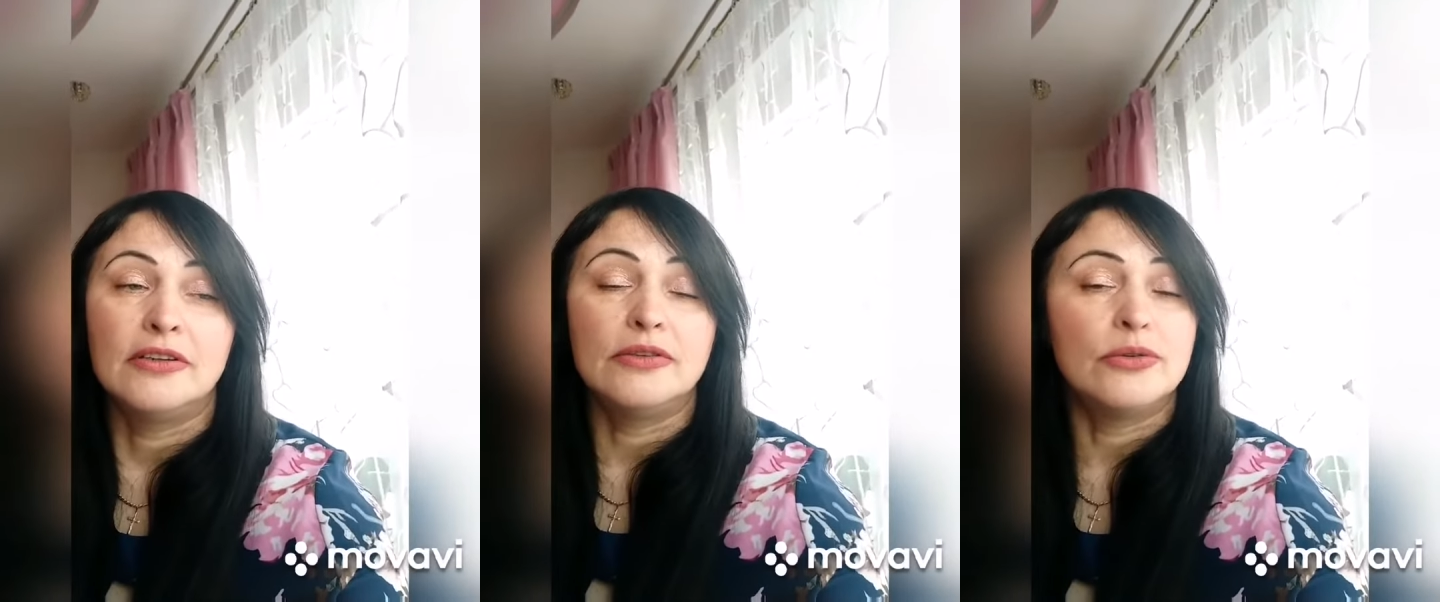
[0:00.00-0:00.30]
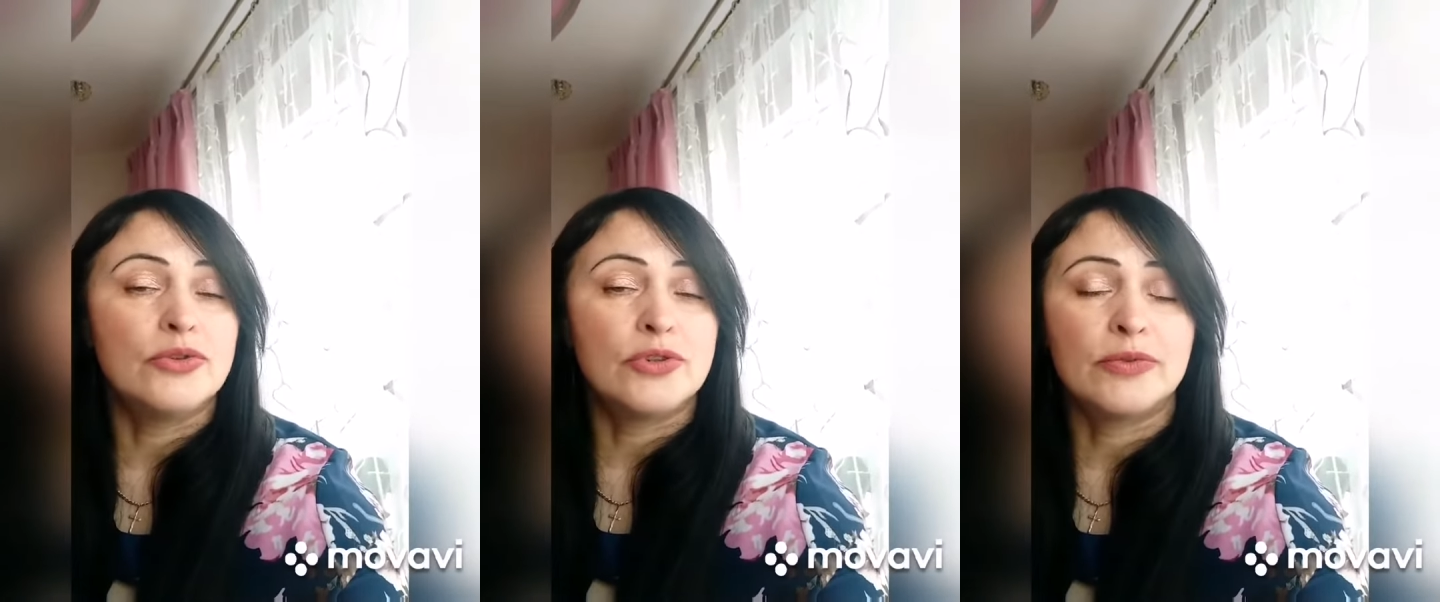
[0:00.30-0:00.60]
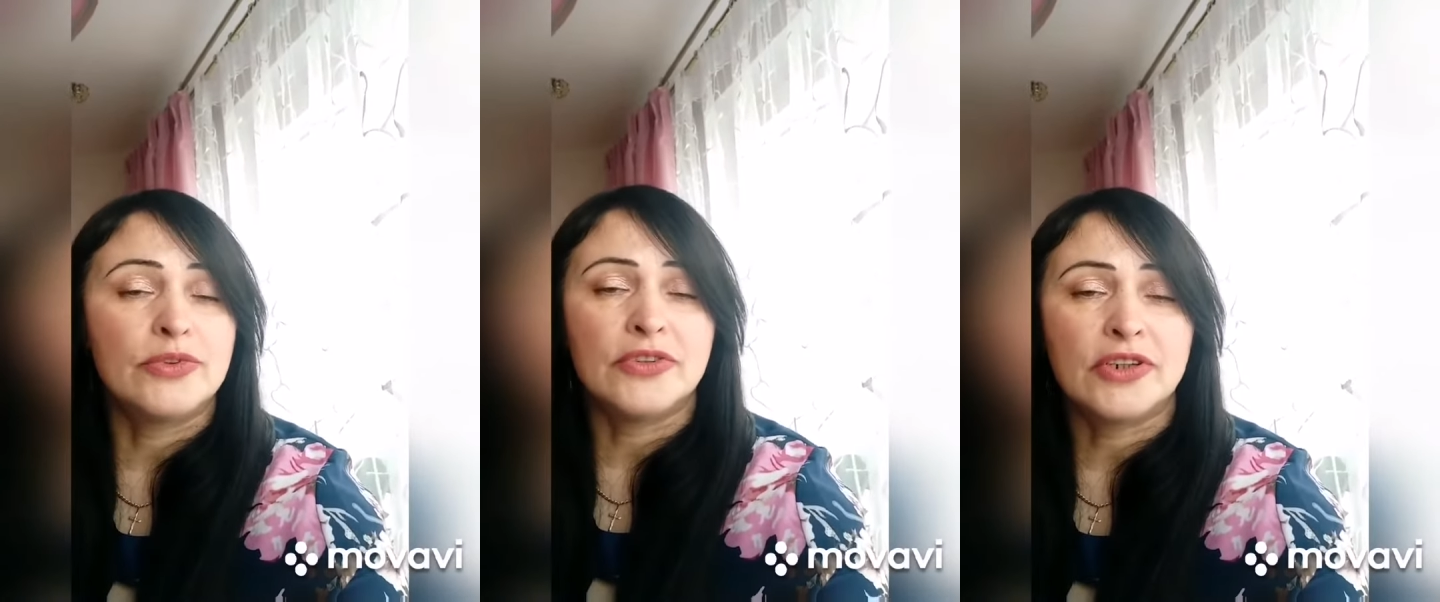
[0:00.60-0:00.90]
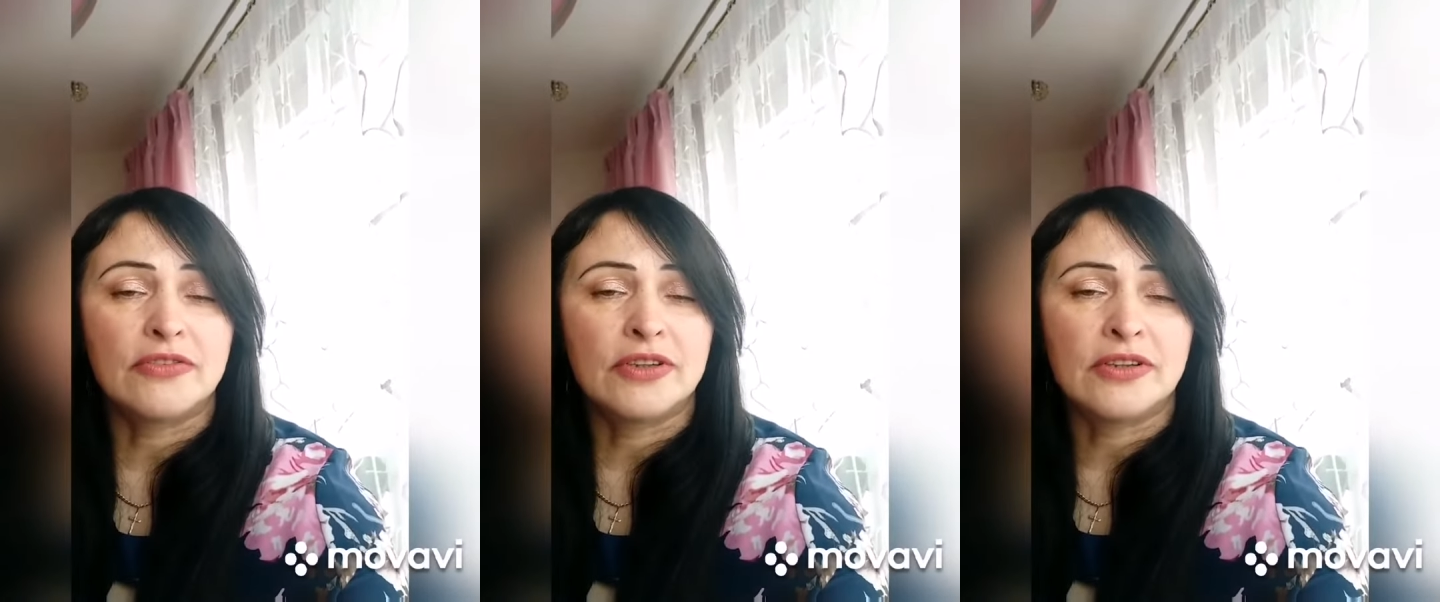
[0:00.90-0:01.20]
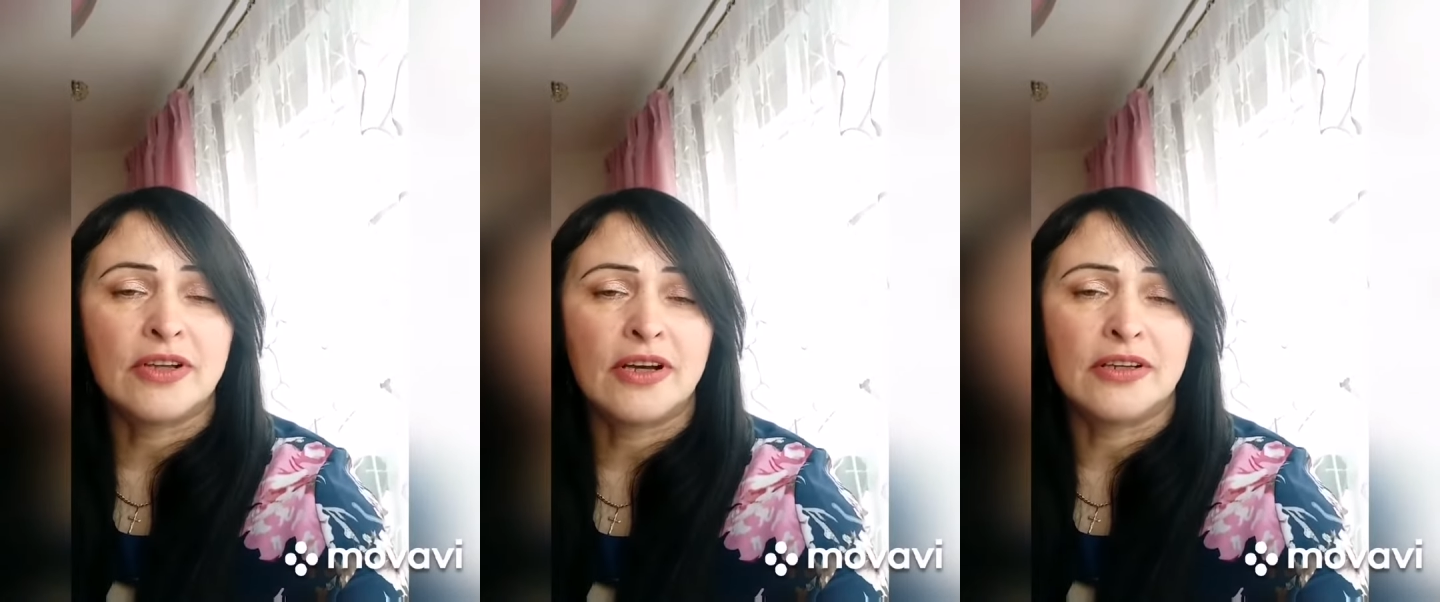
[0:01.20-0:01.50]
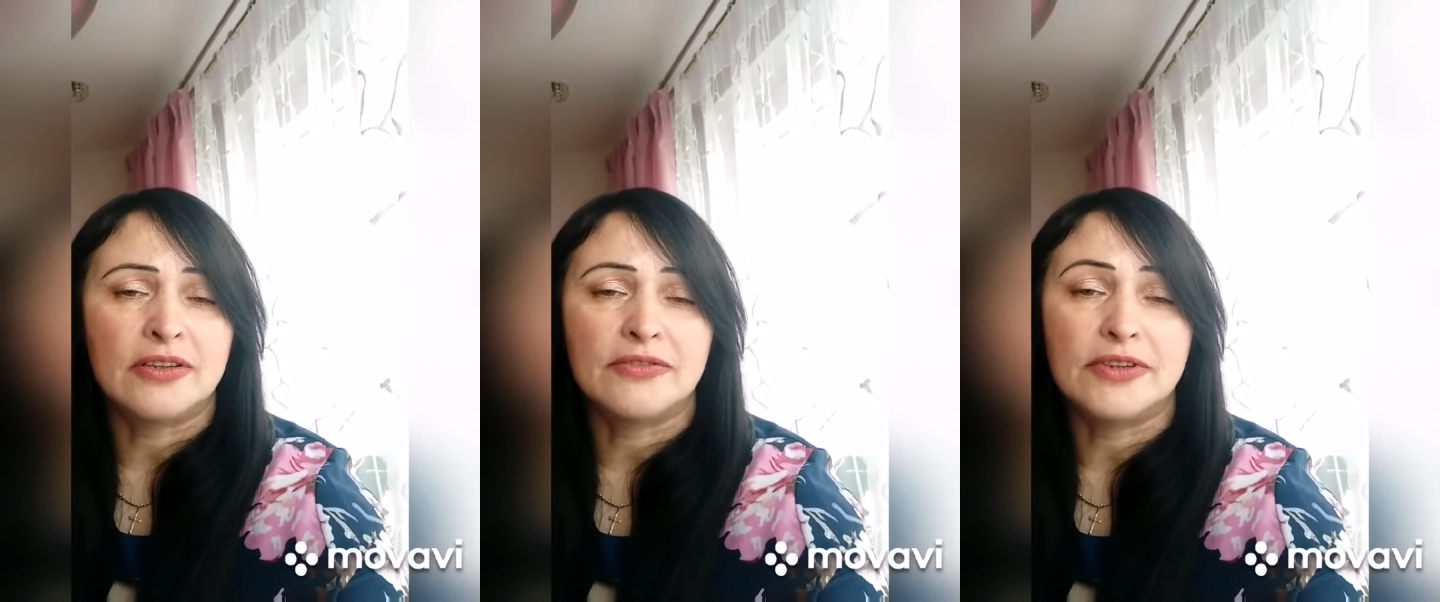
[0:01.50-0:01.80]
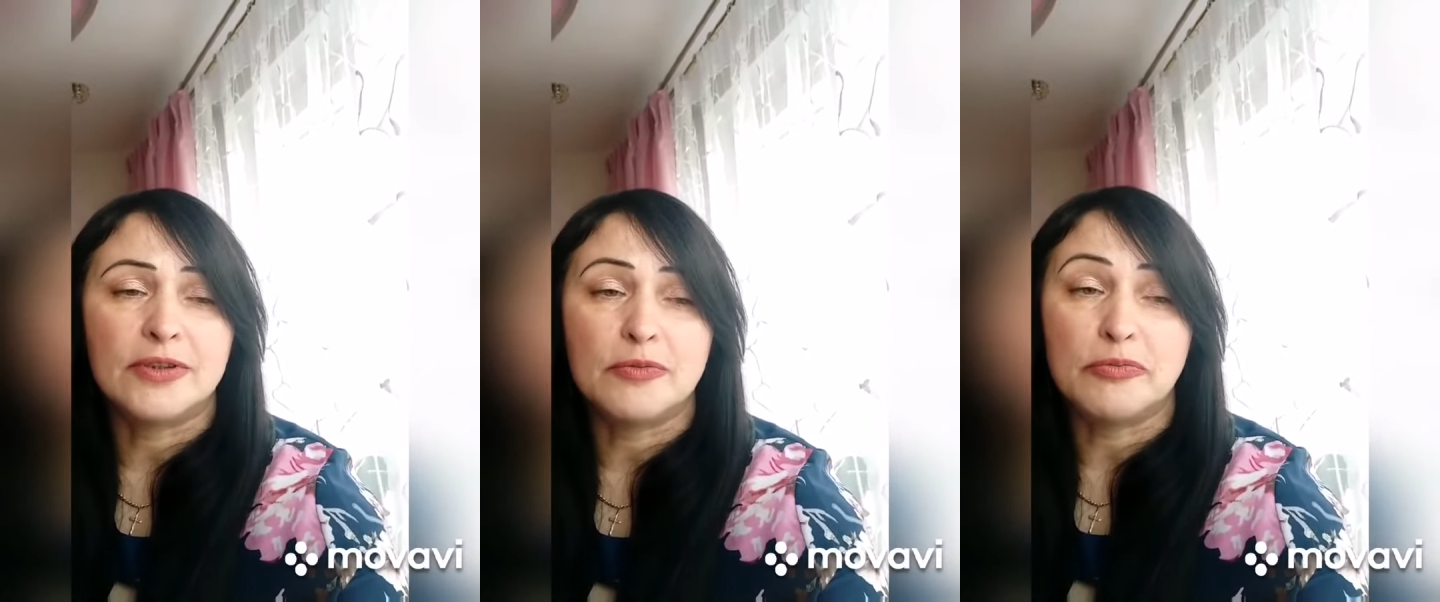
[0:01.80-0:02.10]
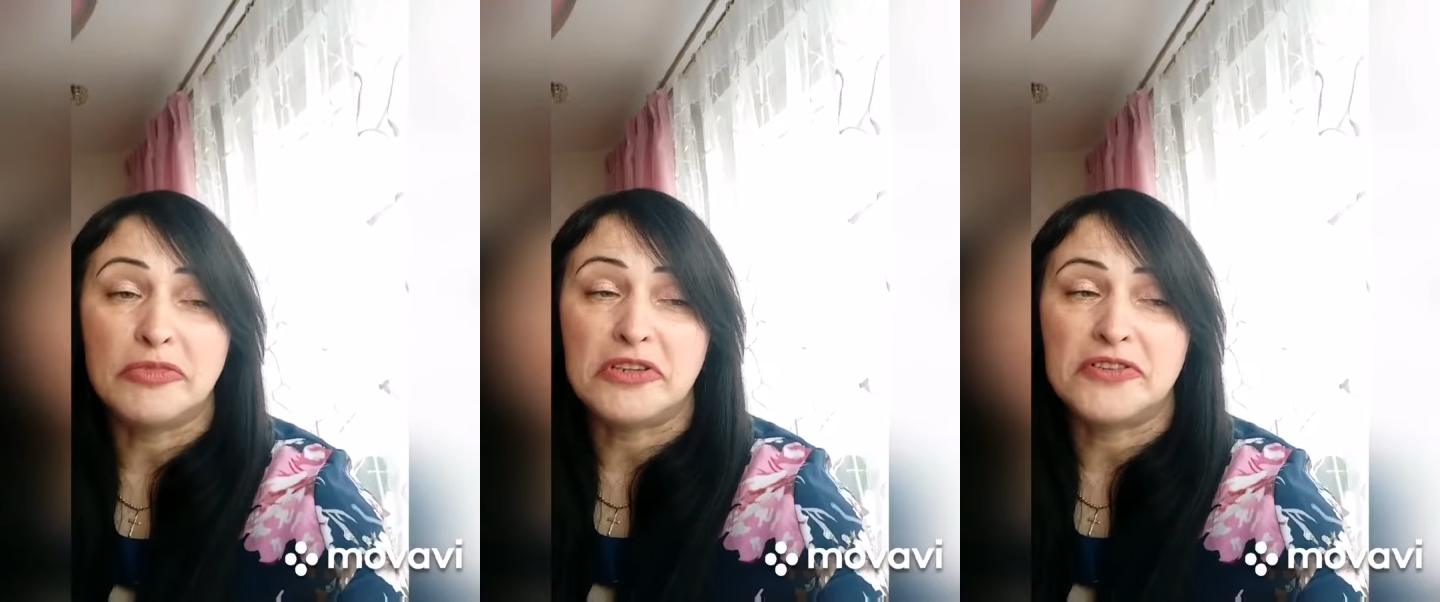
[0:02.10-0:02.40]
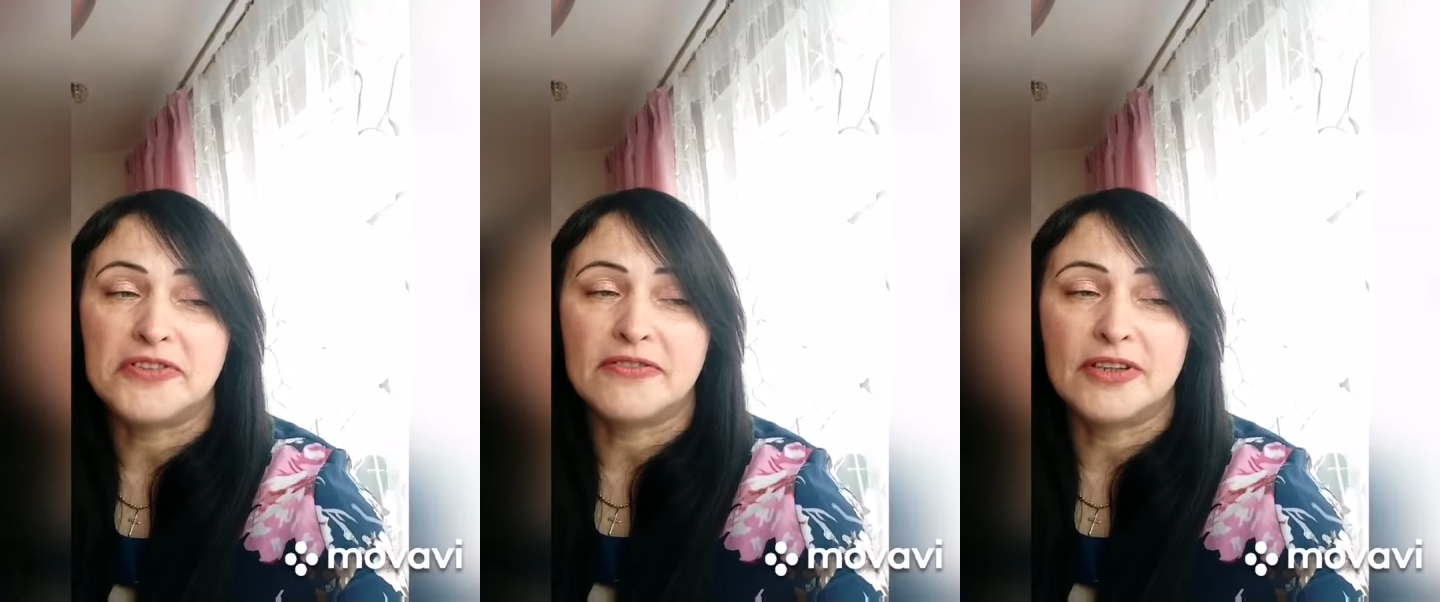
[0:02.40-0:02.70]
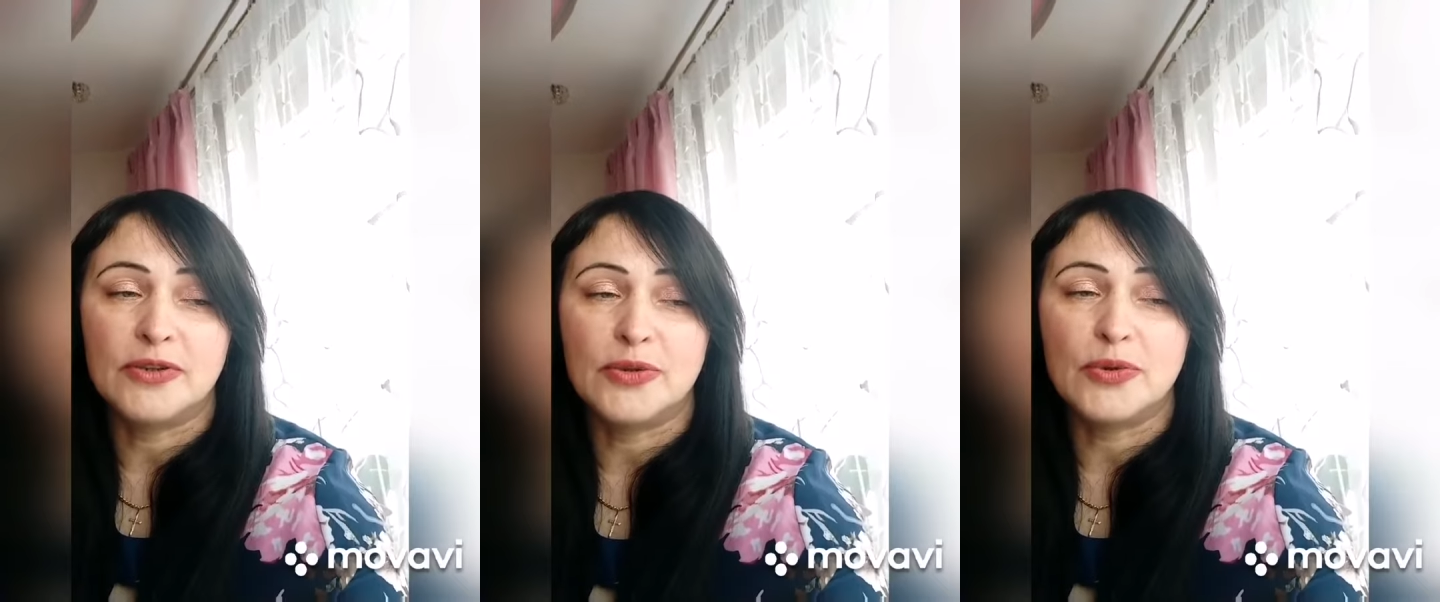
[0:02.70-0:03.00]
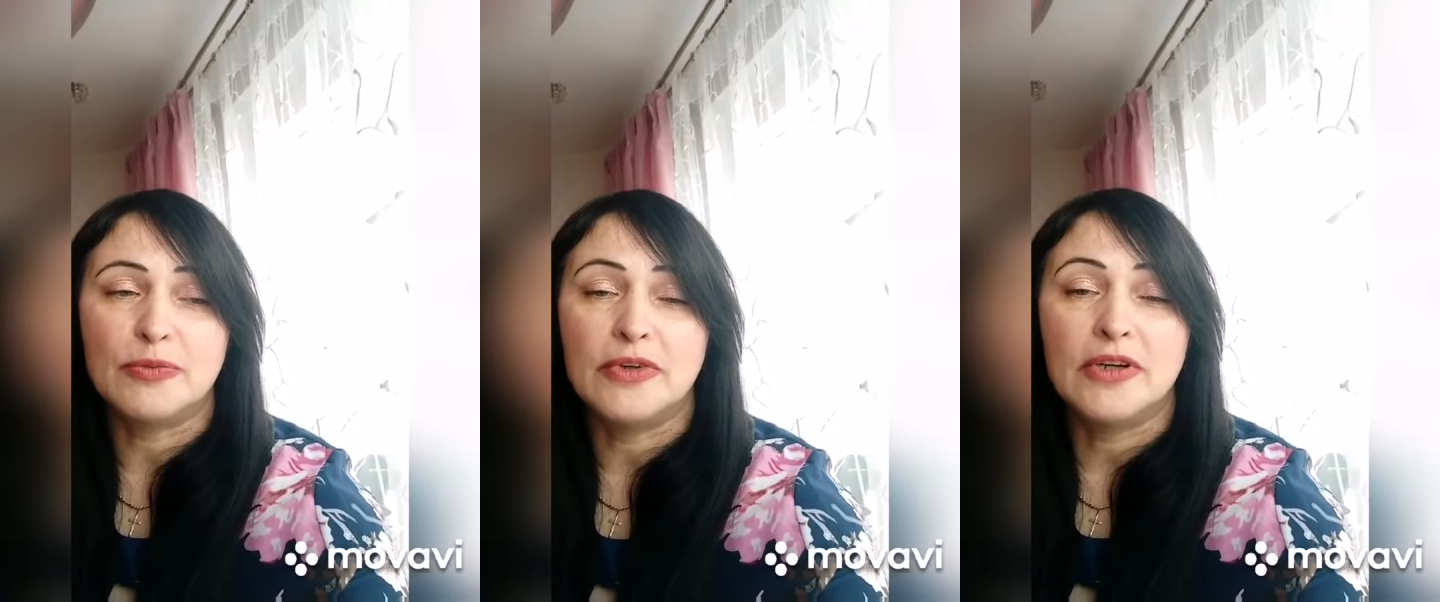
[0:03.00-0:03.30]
но ну, чего-то не хватает в этом мире заводном.